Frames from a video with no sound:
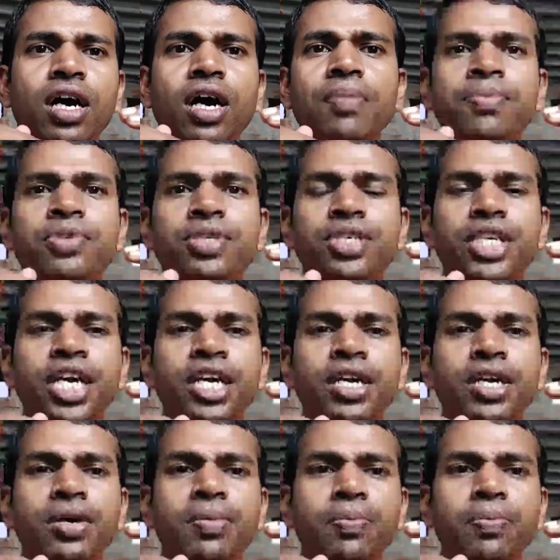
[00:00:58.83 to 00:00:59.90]
हम
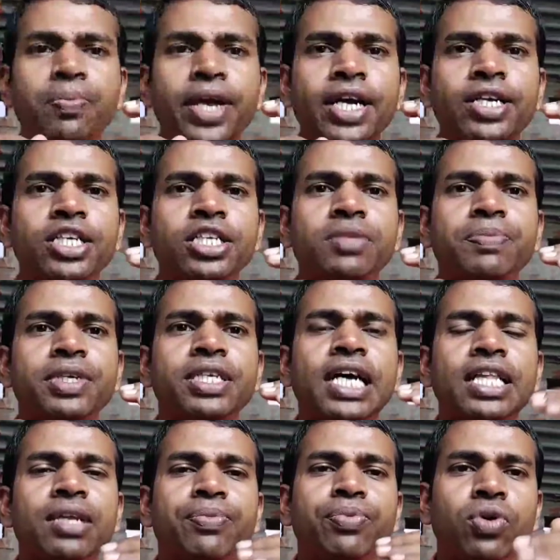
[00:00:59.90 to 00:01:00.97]
सेट प्रैक्टिस पे
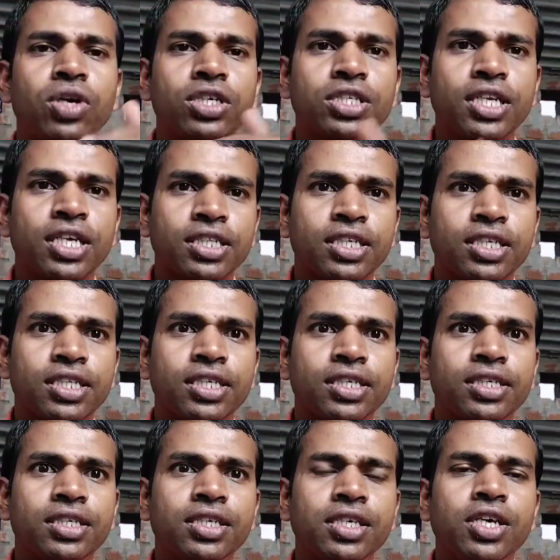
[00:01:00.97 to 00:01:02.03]
ज़्यादा फोकस रखते
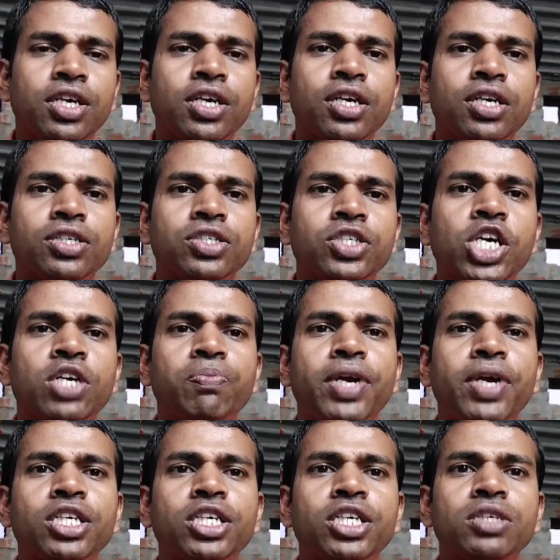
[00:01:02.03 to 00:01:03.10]
थे सेट
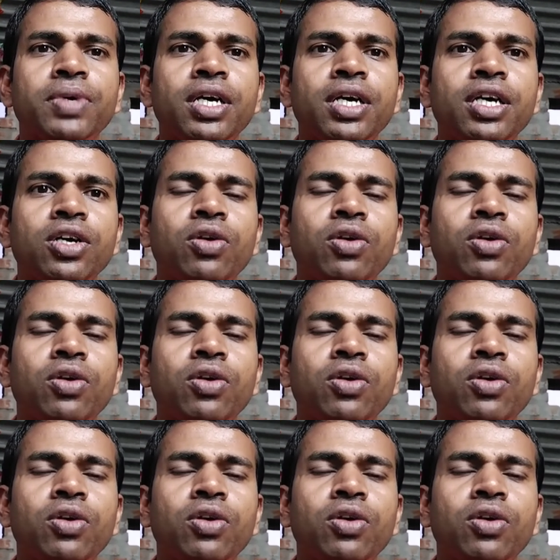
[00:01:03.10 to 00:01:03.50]
प्रैक्टिस पे